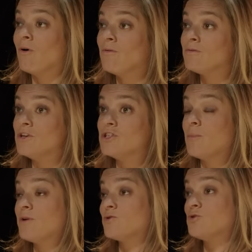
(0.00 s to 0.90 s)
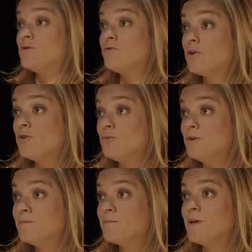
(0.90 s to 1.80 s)
non, déjà parce que je suis folle de
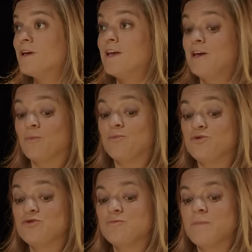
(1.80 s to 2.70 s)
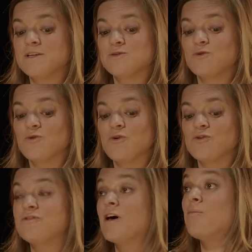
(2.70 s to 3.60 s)
lui. Et en plus, parce que
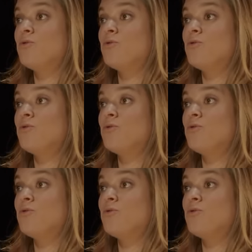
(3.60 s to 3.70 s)
sa